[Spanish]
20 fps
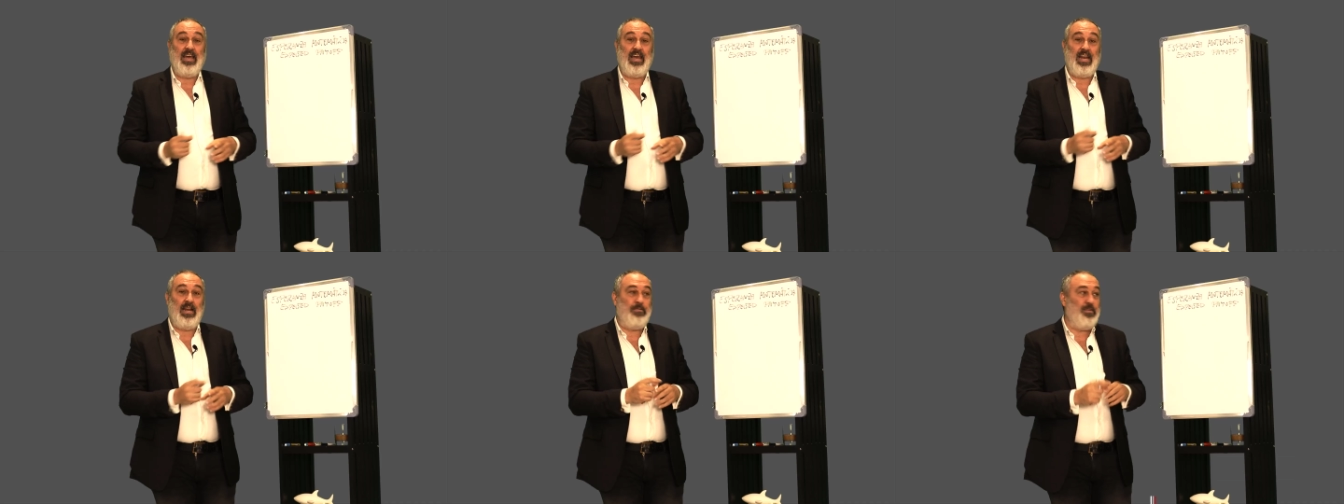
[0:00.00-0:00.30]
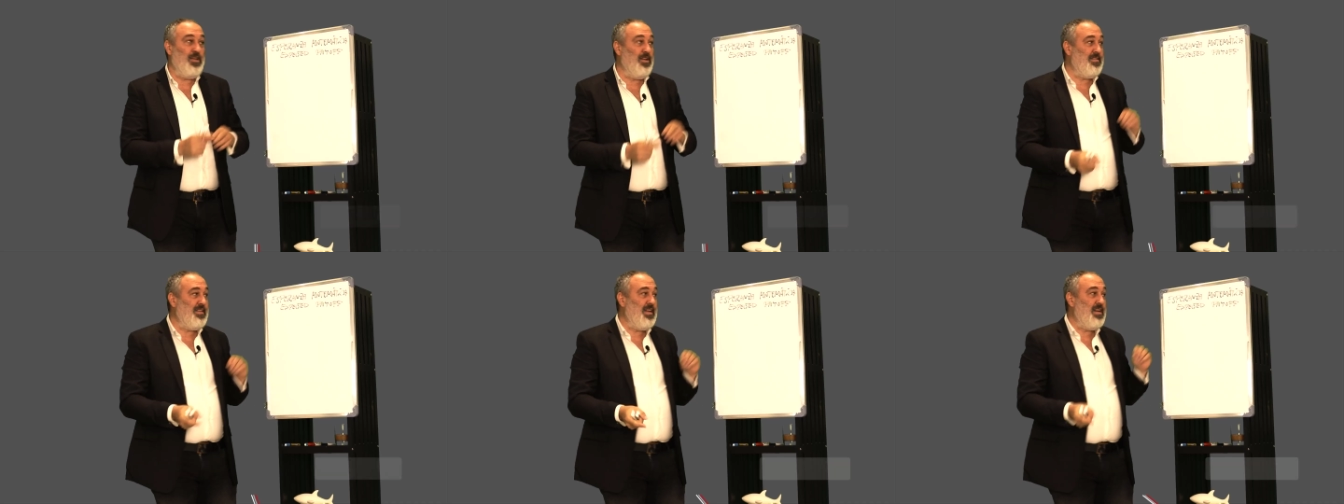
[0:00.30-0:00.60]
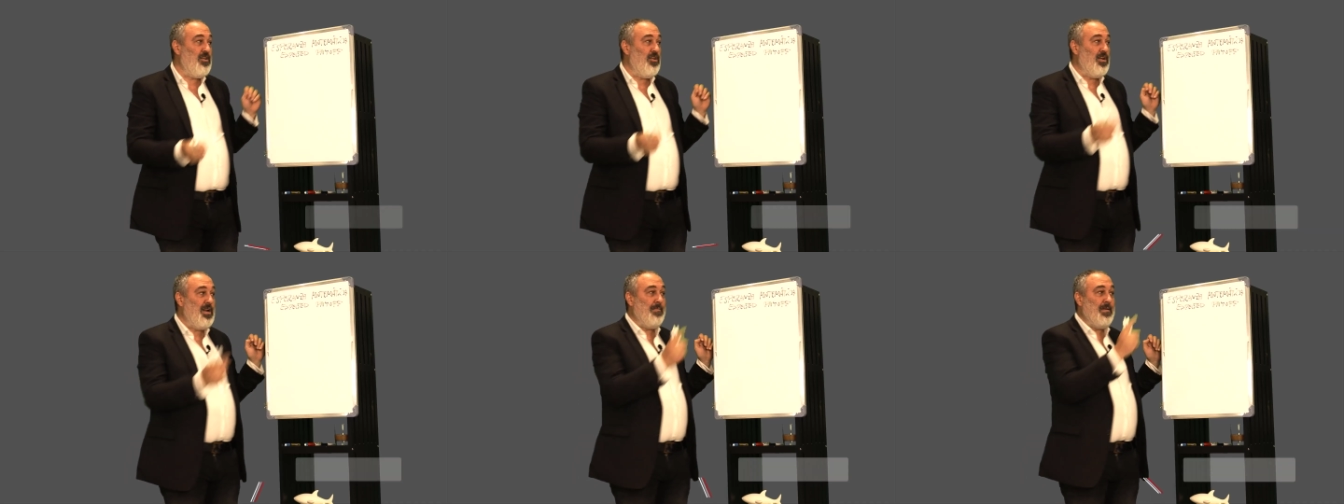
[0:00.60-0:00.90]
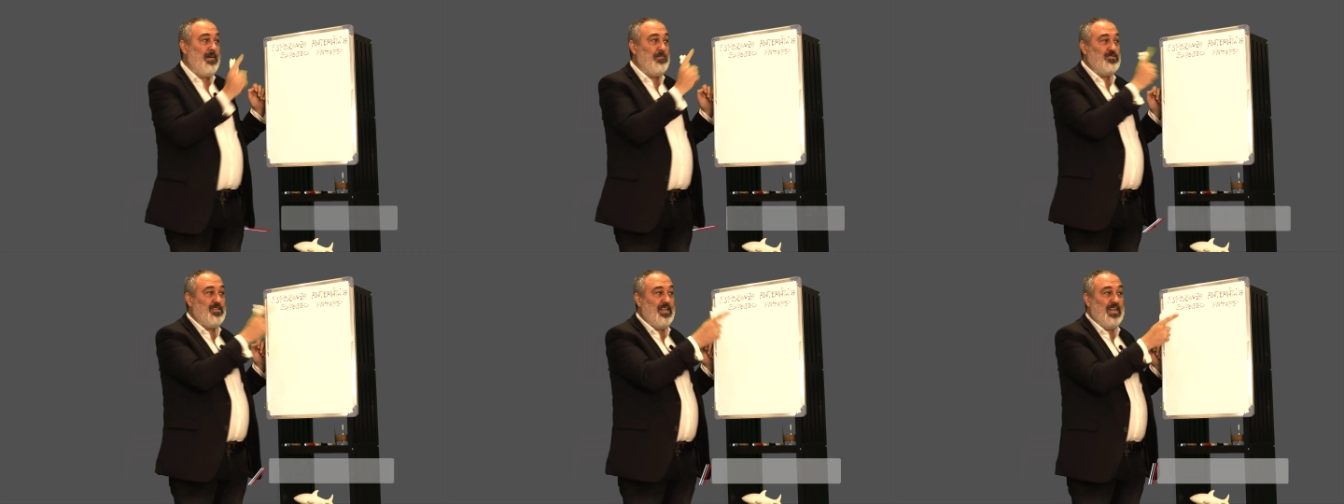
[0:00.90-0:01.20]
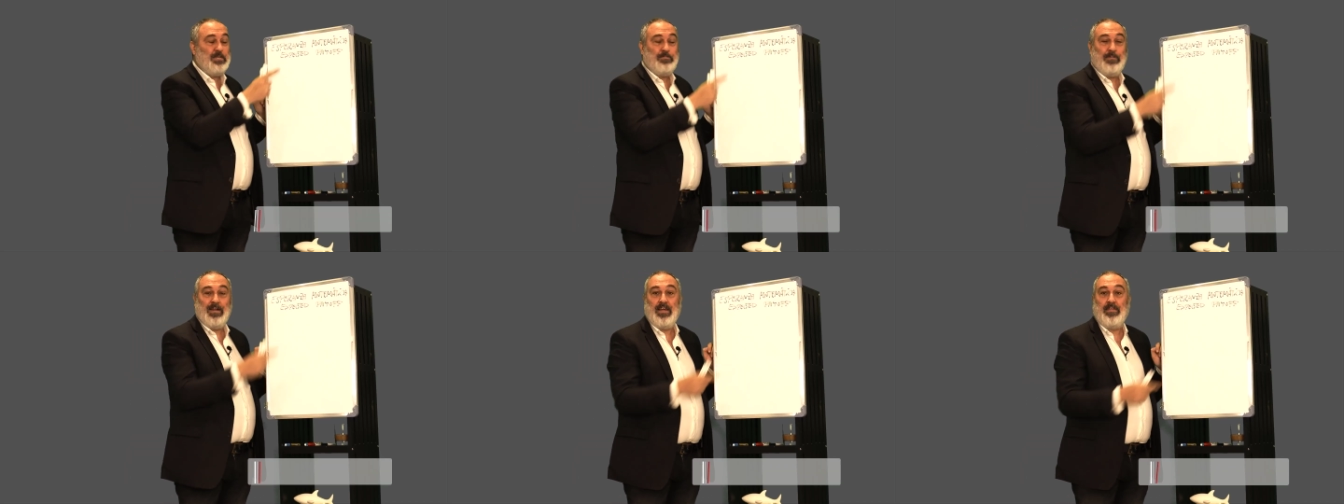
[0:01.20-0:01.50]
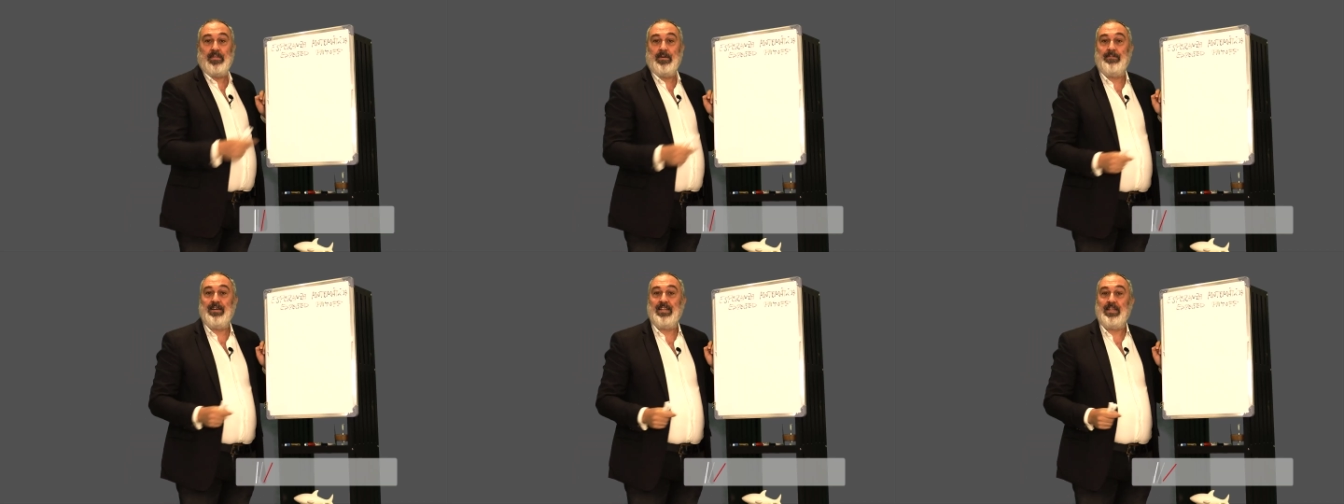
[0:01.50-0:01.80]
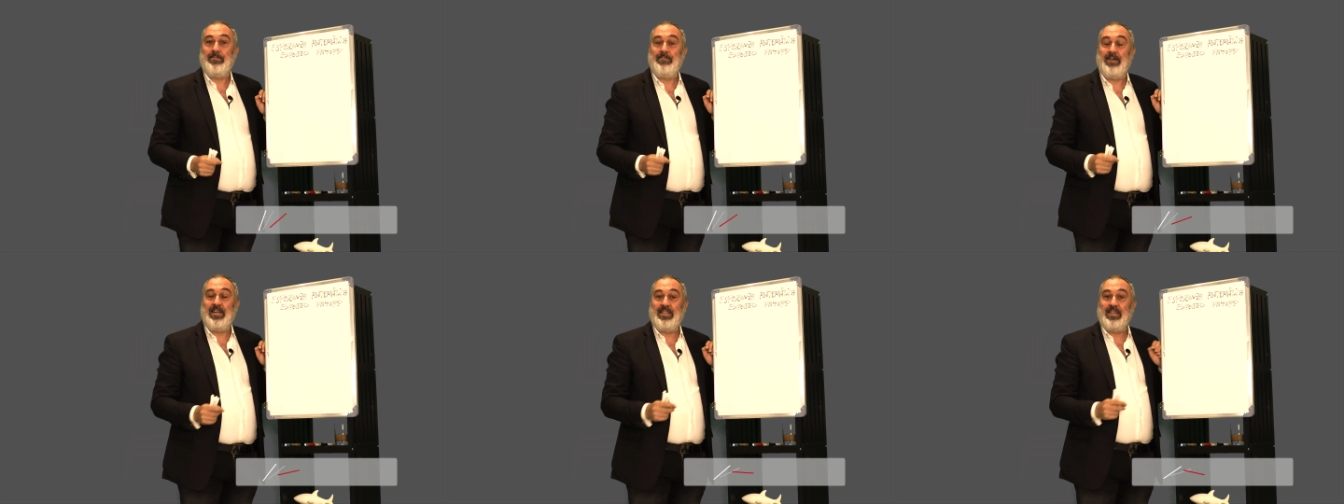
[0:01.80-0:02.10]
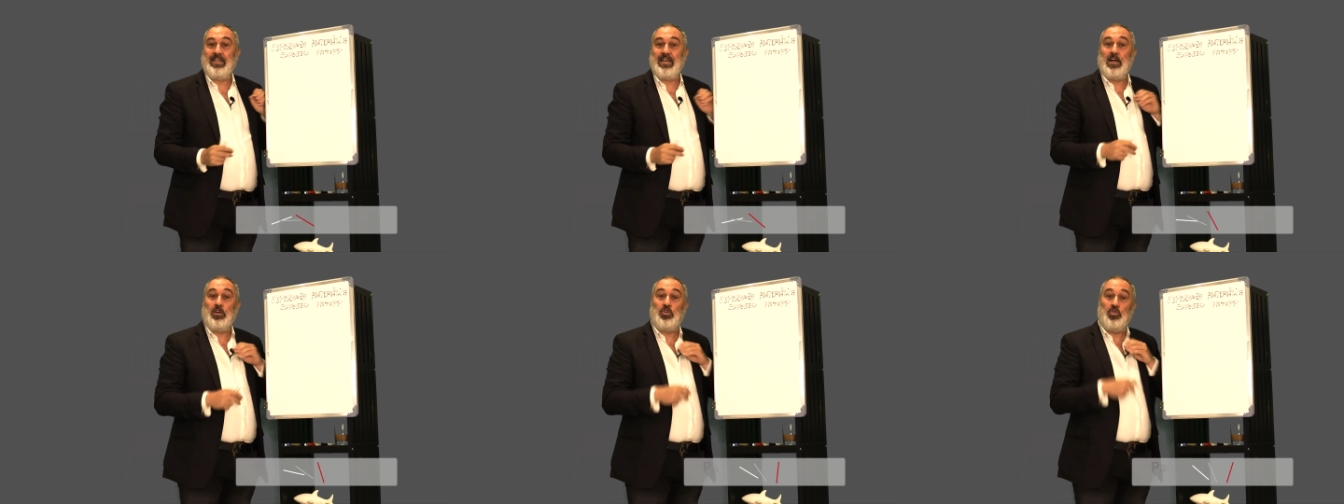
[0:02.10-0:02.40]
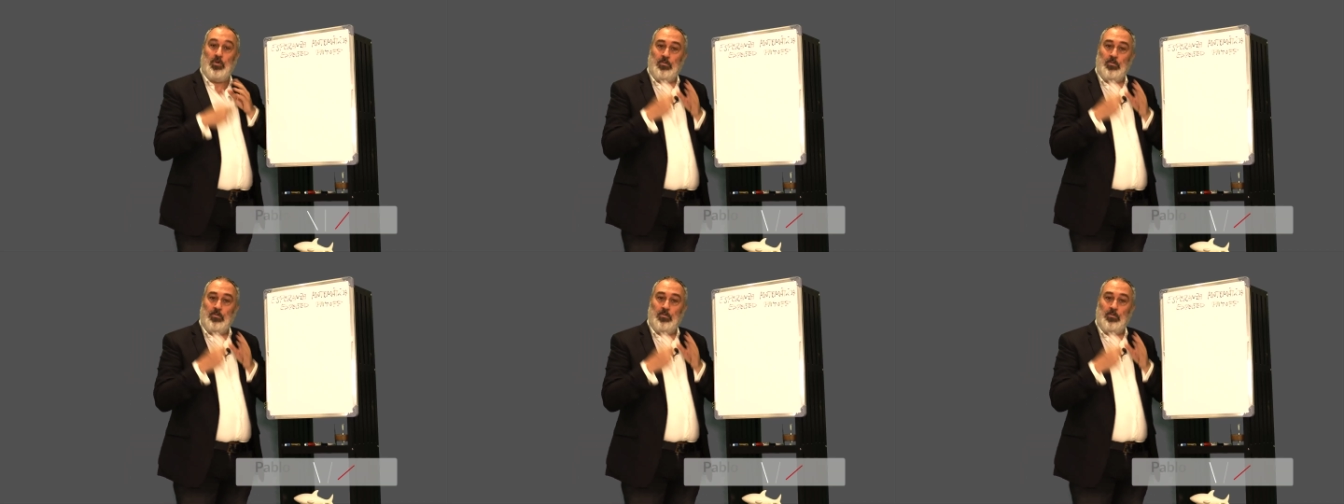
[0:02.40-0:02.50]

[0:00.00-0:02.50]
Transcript: En el vídeo anterior hablamos de la esperanza matemática,